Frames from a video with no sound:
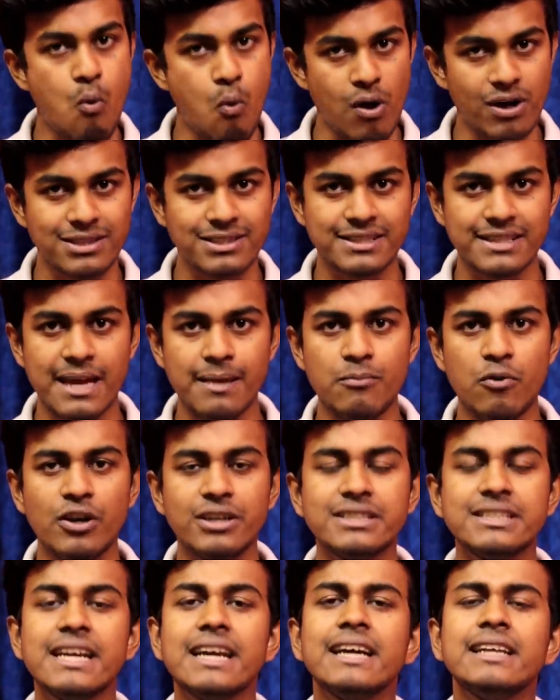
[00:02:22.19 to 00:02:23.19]
ওয়াচ টাইম
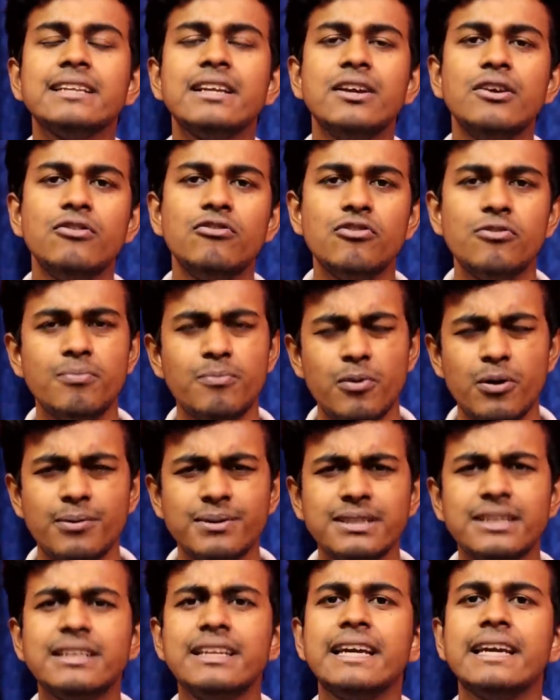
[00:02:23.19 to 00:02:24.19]
হয় সেক্ষেত্রে ইউটিউব
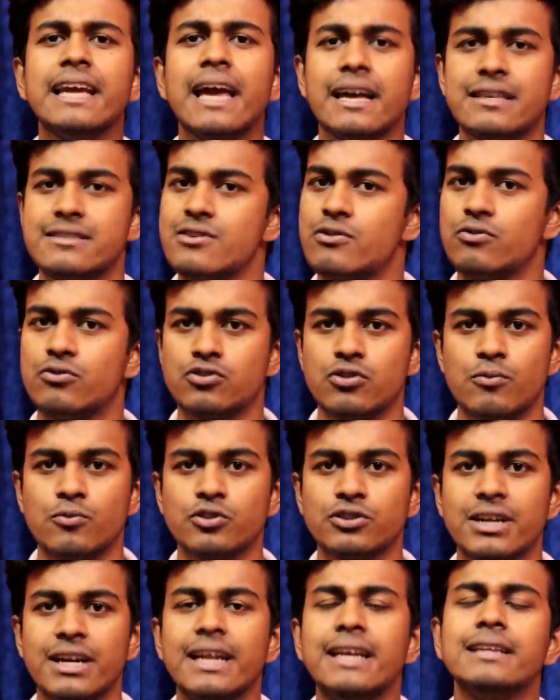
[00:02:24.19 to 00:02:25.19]
বলবে যে ঠিকই আছে কোনো
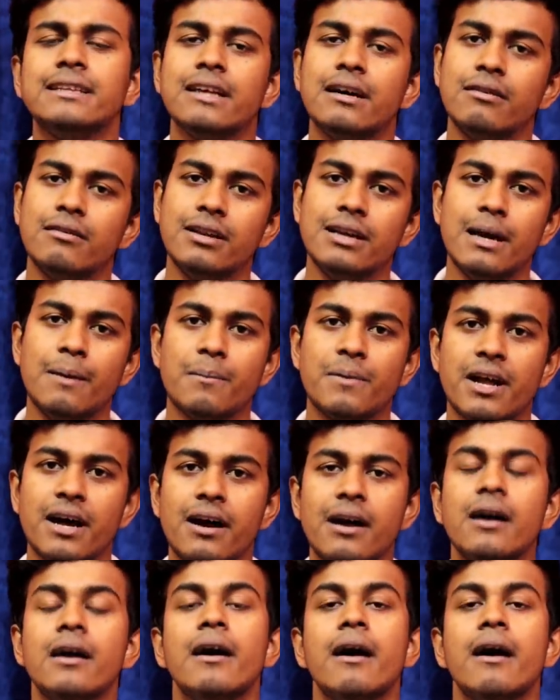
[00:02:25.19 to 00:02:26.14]
সমস্যা নেই তাহলে আমরা